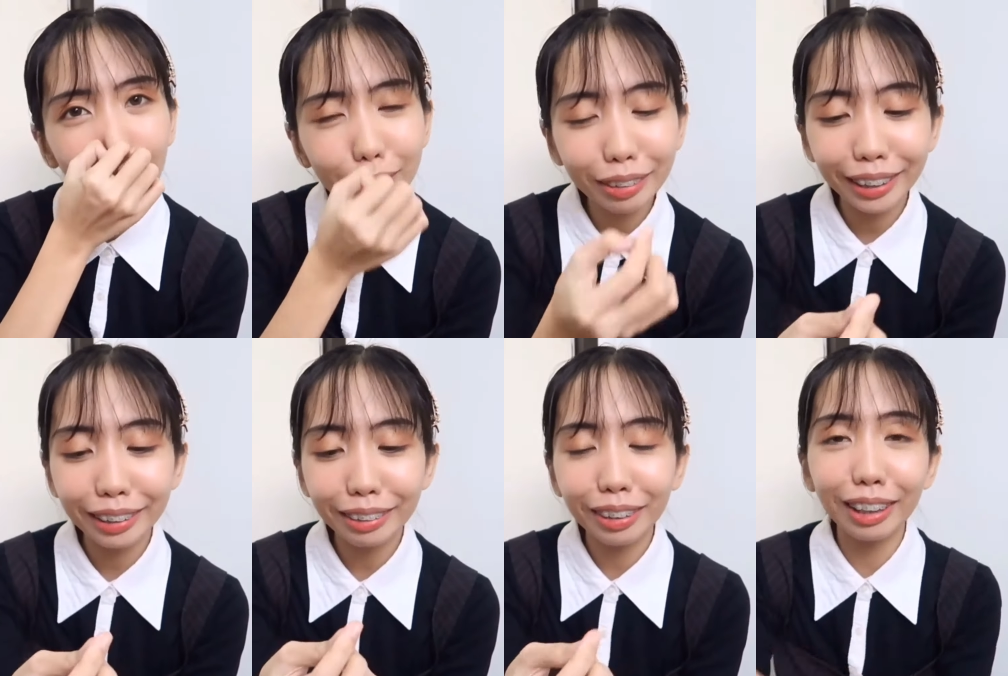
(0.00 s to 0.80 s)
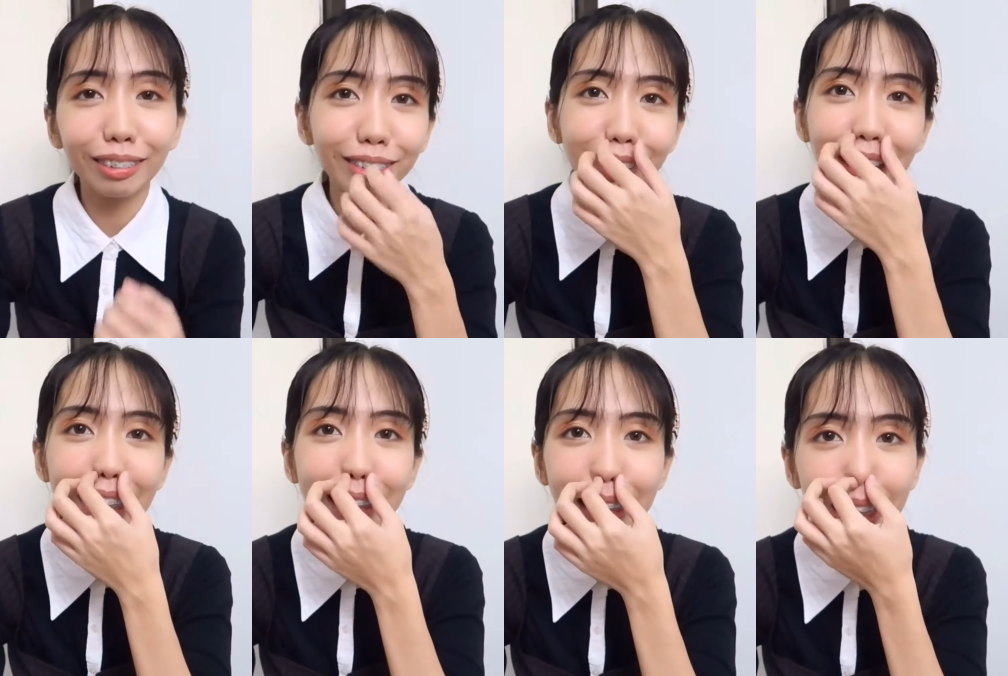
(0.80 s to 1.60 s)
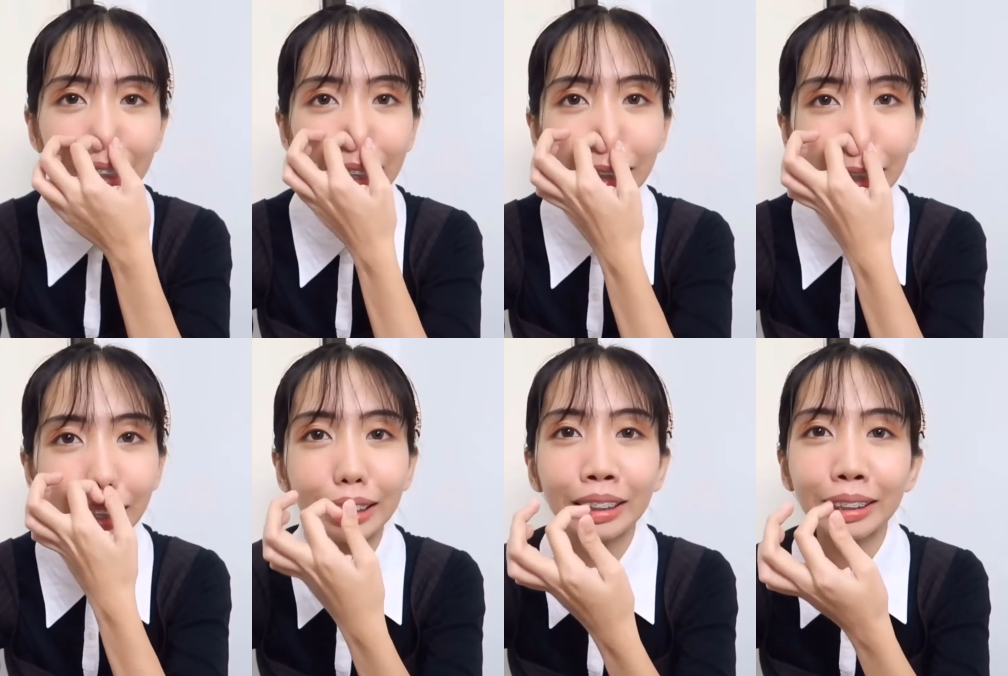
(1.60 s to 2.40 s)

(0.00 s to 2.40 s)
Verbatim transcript: anong pati ng ilaw ko, guys?